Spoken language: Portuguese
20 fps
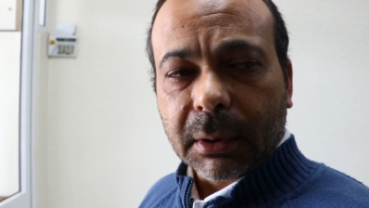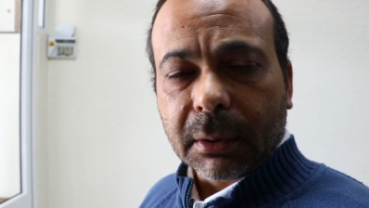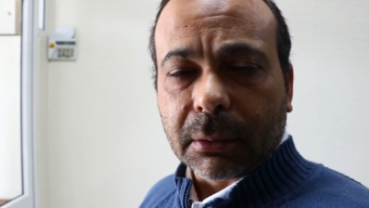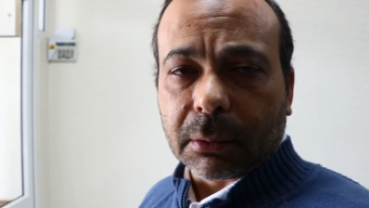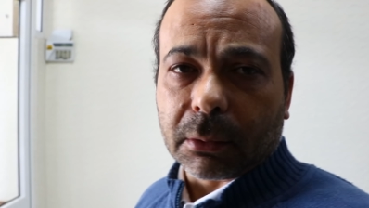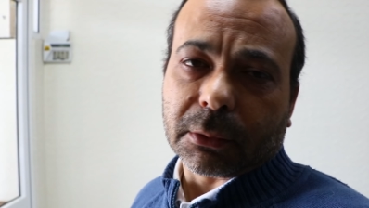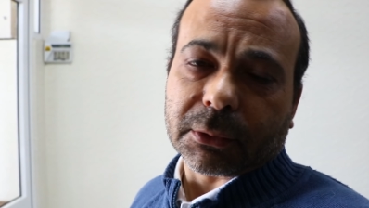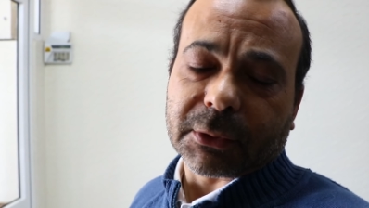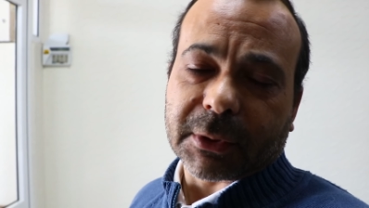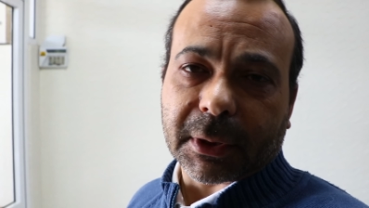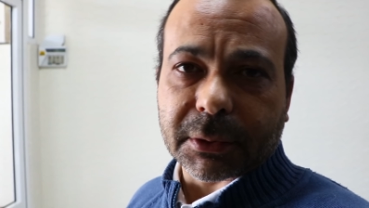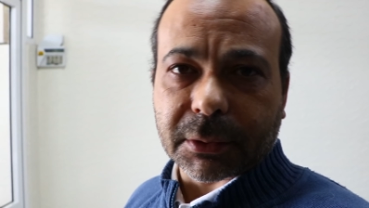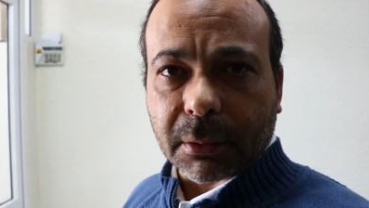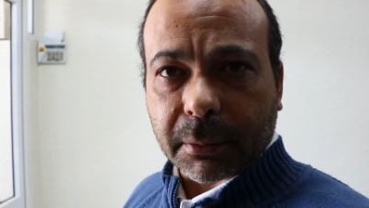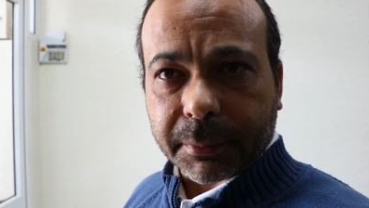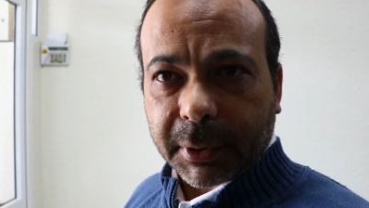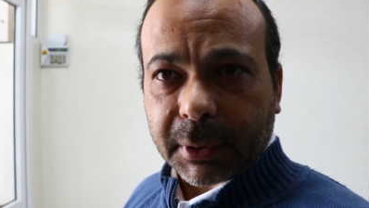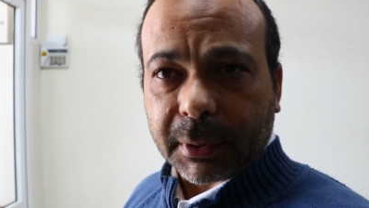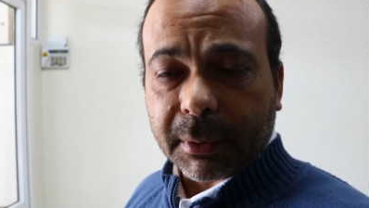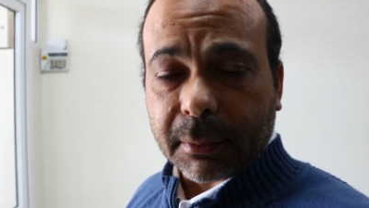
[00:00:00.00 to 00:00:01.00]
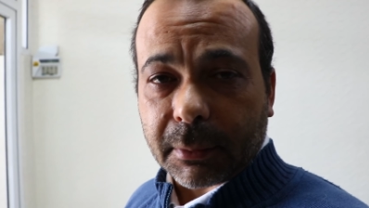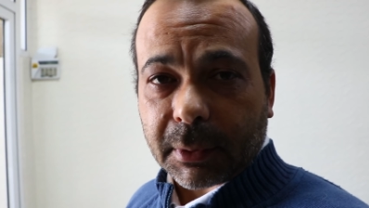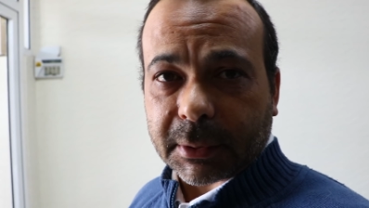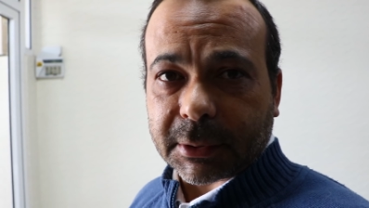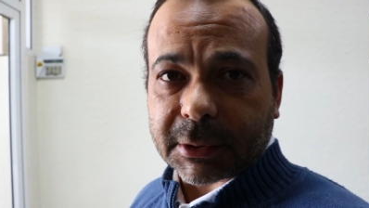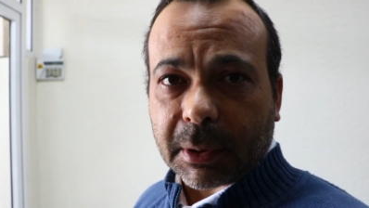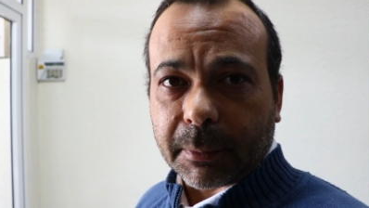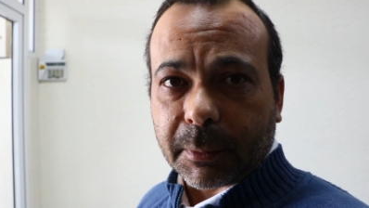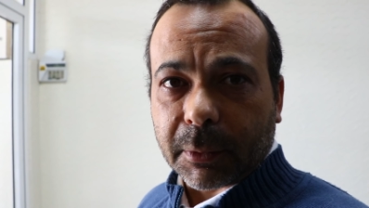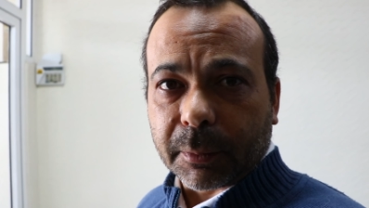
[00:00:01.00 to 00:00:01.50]
não consegues ouvir
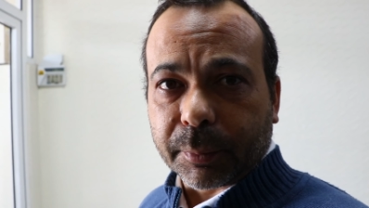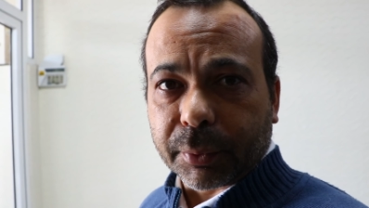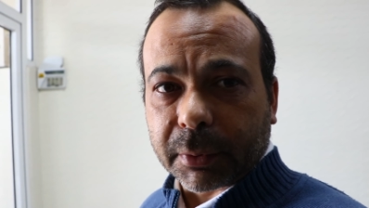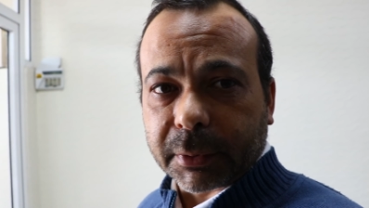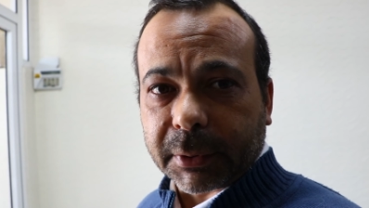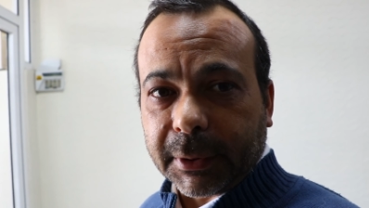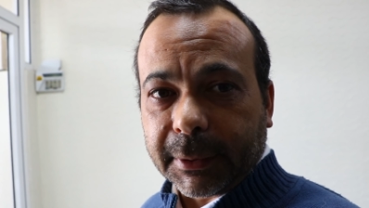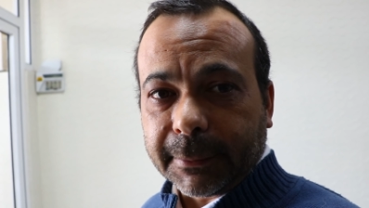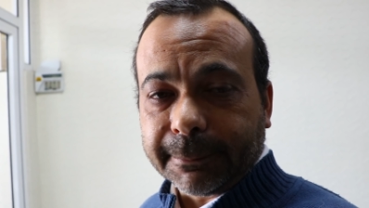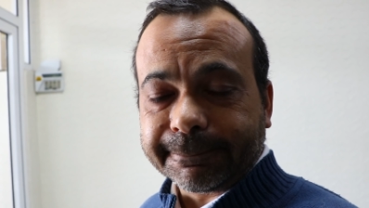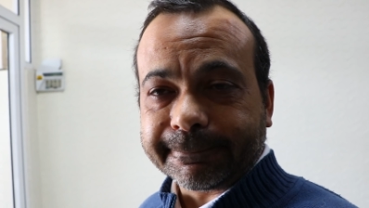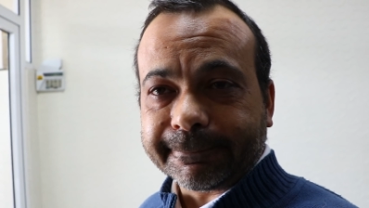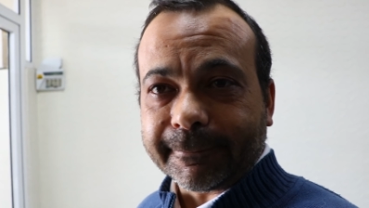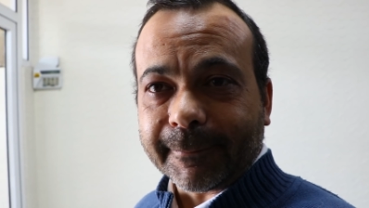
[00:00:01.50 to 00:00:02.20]
quando chamam por ti,